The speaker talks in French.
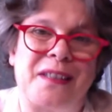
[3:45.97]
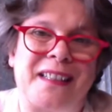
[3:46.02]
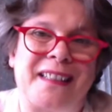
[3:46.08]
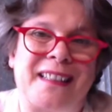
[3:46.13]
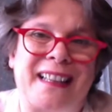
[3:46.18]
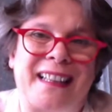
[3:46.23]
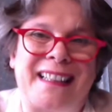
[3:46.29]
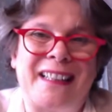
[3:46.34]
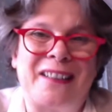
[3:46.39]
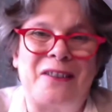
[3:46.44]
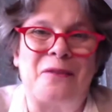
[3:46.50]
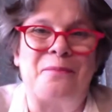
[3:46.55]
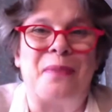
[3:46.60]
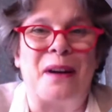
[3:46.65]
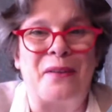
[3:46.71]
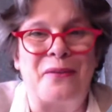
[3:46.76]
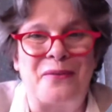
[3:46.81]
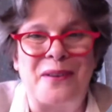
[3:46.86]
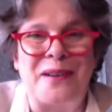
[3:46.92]
c'est-à-dire que
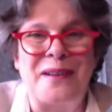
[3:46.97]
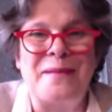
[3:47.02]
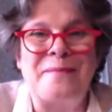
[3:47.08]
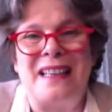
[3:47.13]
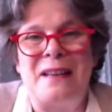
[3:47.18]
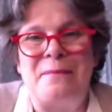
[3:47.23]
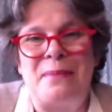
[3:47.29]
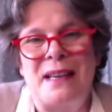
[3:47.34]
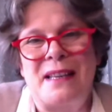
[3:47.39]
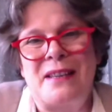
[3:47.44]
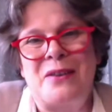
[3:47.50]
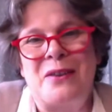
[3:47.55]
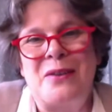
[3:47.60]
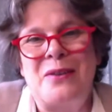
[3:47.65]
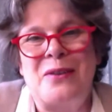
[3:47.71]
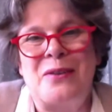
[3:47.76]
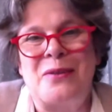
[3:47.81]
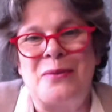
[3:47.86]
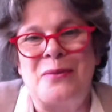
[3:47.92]
parfois les
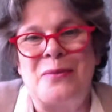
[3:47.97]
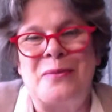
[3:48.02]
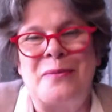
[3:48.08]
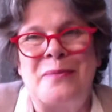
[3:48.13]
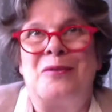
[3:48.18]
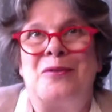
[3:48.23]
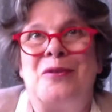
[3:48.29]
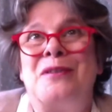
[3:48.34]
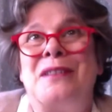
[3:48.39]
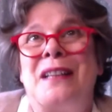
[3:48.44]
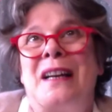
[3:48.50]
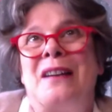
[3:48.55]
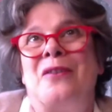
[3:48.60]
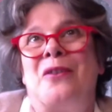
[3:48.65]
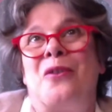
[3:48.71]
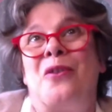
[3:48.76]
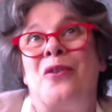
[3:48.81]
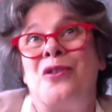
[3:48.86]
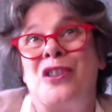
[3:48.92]
personnes sont en
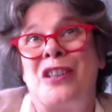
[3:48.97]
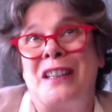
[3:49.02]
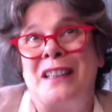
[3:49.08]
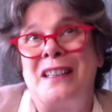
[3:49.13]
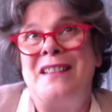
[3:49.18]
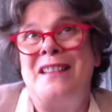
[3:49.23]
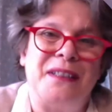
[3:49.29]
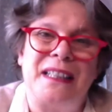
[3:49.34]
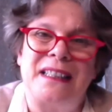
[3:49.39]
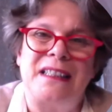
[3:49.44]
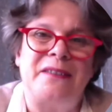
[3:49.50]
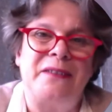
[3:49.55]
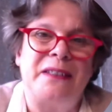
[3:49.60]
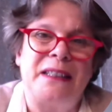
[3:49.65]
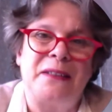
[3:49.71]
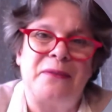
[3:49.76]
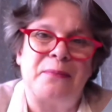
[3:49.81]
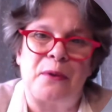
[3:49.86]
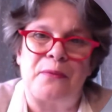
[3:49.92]
total rejet d'une
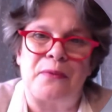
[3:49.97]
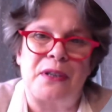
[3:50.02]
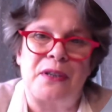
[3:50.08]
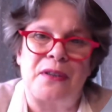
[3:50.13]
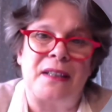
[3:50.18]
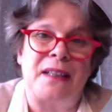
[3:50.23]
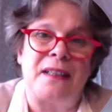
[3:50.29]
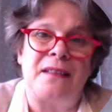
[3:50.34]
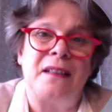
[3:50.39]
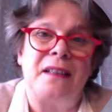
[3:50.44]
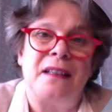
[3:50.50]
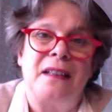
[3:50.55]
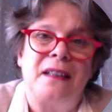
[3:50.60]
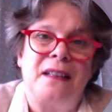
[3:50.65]
activité professionnelle